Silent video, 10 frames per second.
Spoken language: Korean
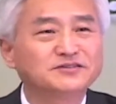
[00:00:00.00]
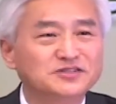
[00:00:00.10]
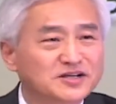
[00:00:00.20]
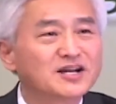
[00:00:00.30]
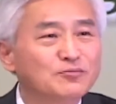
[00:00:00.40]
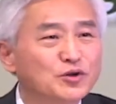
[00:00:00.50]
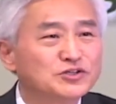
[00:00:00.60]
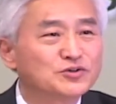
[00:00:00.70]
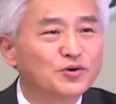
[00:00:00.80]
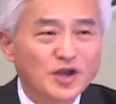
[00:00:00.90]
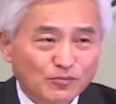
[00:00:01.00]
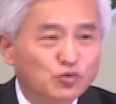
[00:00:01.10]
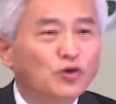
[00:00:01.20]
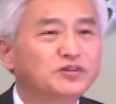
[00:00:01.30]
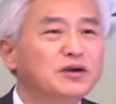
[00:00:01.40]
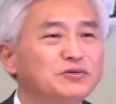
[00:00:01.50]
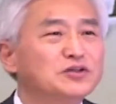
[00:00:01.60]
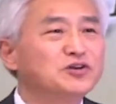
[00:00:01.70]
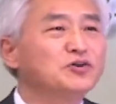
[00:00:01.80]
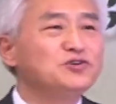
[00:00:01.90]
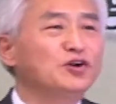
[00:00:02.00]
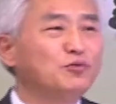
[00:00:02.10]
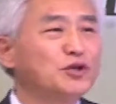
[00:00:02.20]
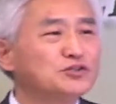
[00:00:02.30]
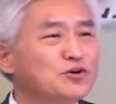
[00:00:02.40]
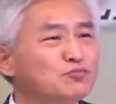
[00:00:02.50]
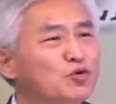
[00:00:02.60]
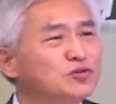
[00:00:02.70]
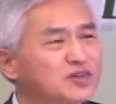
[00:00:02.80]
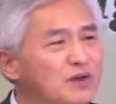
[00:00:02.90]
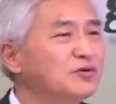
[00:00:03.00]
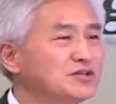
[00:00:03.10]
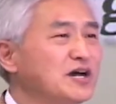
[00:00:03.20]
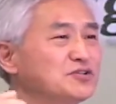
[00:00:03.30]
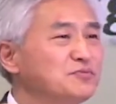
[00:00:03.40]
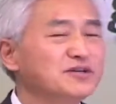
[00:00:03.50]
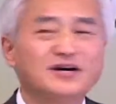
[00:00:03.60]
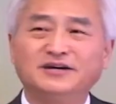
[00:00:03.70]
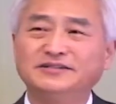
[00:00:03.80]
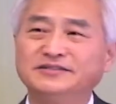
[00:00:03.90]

시간을 보내시고 무엇 때문에 정력을 보내시고 무엇 때문에 사십니까?